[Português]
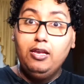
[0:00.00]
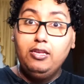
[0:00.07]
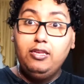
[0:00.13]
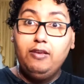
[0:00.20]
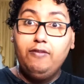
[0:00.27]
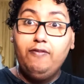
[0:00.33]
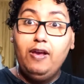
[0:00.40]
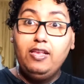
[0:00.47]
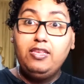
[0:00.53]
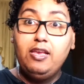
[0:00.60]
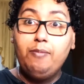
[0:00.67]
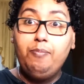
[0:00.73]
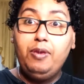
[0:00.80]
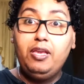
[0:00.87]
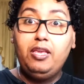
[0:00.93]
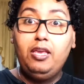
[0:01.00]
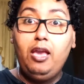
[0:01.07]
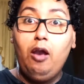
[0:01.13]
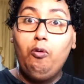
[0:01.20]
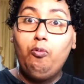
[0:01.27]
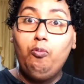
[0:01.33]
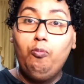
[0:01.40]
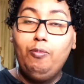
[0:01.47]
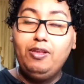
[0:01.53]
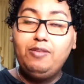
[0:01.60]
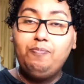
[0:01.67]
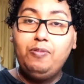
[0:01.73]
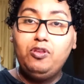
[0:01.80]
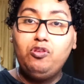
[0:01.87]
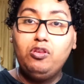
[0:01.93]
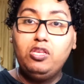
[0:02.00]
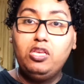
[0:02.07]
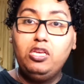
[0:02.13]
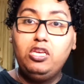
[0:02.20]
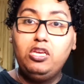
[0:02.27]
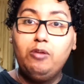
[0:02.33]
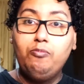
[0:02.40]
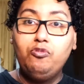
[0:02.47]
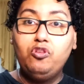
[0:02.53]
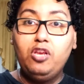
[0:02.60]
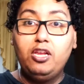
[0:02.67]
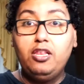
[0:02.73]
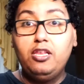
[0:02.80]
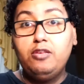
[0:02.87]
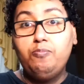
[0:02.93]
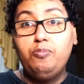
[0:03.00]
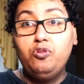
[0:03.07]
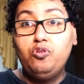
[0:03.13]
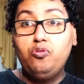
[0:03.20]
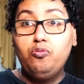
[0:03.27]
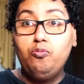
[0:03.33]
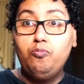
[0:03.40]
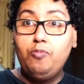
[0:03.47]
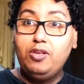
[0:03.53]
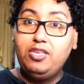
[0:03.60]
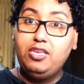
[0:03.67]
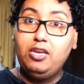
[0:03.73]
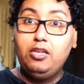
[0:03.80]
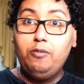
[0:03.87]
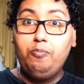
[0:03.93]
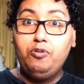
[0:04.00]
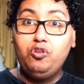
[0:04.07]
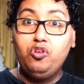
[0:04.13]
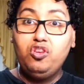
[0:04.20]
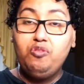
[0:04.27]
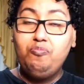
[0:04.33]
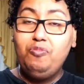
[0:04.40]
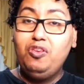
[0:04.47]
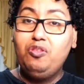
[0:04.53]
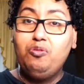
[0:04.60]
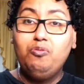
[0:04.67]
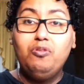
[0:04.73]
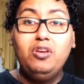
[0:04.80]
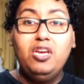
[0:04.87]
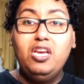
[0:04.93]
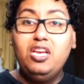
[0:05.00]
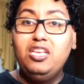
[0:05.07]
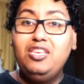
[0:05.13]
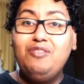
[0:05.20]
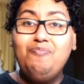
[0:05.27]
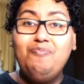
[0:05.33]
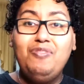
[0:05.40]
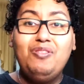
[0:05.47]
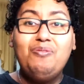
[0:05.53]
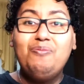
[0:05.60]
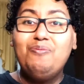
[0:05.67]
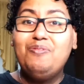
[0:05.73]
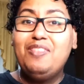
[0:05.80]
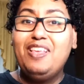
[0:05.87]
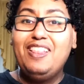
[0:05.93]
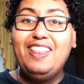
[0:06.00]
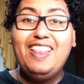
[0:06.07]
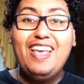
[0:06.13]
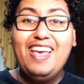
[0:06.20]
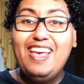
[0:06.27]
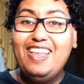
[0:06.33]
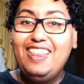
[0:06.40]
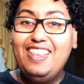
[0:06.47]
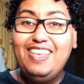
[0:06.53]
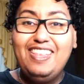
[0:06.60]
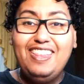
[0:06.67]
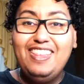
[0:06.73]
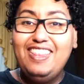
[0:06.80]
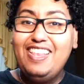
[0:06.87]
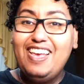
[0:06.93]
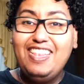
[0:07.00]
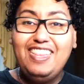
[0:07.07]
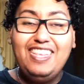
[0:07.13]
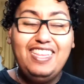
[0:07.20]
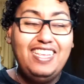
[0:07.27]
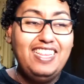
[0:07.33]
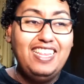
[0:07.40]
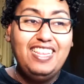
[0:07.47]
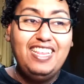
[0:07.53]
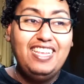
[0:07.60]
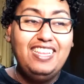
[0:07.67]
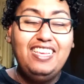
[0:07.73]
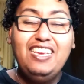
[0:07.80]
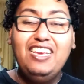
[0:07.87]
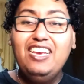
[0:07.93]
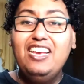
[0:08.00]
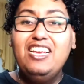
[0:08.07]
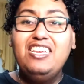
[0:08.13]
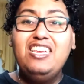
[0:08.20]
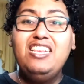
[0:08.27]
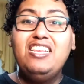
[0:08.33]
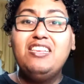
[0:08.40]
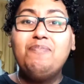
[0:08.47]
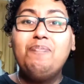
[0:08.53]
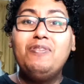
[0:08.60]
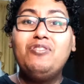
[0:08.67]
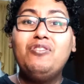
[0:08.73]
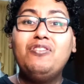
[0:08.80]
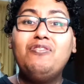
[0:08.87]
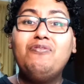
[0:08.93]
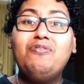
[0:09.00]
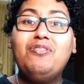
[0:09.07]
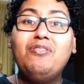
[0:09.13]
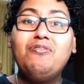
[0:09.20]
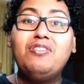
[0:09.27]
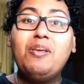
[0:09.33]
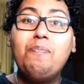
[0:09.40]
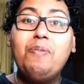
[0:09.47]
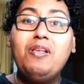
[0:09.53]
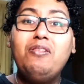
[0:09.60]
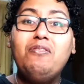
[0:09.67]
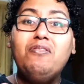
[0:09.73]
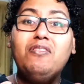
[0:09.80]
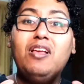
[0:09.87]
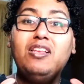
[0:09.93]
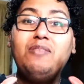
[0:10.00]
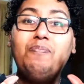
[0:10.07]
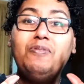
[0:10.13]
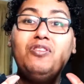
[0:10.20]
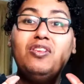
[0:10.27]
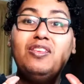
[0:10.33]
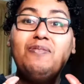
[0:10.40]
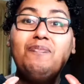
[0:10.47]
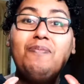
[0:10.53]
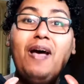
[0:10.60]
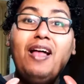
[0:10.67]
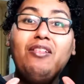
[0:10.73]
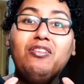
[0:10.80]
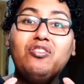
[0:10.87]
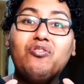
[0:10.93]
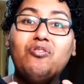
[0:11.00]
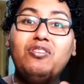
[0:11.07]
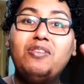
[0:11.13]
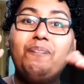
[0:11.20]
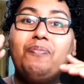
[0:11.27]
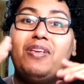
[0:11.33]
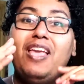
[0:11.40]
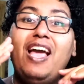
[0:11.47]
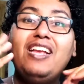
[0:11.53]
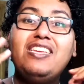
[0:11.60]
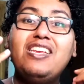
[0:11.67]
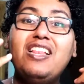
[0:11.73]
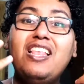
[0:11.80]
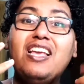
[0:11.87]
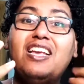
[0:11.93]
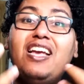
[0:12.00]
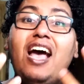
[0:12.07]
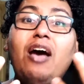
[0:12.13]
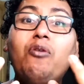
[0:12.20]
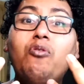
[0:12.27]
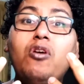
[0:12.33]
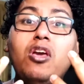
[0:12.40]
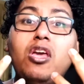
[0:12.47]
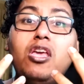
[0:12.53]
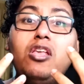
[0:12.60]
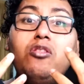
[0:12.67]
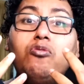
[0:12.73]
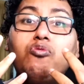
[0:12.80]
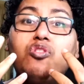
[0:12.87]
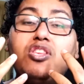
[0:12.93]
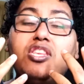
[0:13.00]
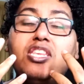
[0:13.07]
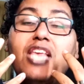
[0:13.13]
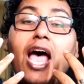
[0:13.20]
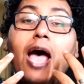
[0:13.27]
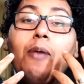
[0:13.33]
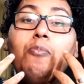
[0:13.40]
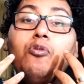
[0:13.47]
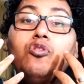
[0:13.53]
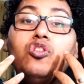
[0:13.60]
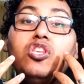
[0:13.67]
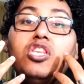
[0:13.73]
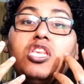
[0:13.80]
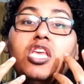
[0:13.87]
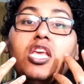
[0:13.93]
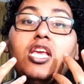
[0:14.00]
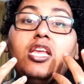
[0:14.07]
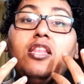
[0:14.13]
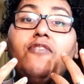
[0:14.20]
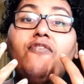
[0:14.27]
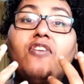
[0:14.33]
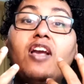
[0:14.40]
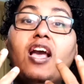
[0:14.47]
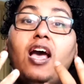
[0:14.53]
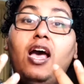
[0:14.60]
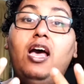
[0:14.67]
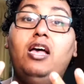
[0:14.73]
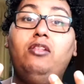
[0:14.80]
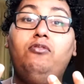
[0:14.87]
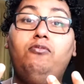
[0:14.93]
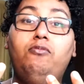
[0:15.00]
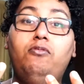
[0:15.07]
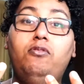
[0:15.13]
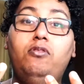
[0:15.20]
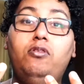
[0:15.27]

Você vai saber que algumas pessoas que chamam certas pessoas, uma certa pessoa de mito, de mito não tem nada, nada, nada, nada. Gente, as pessoas não estão sabendo, as pessoas falam as coisas porque acham legal e não sabem o significado